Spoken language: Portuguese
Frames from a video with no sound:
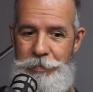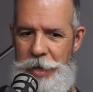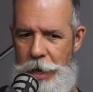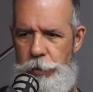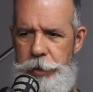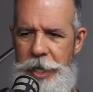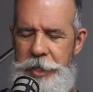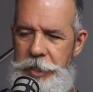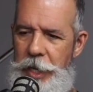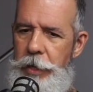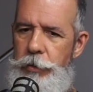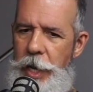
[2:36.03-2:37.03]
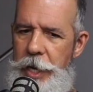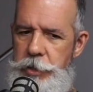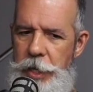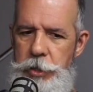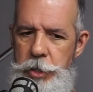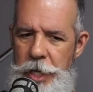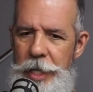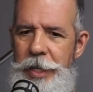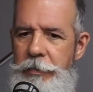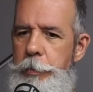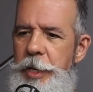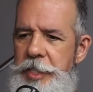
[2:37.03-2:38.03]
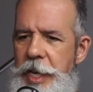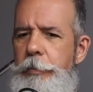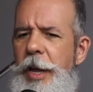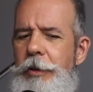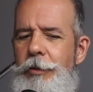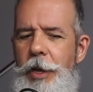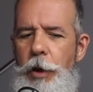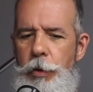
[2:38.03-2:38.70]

que acontecendo e a gente já estava percebendo que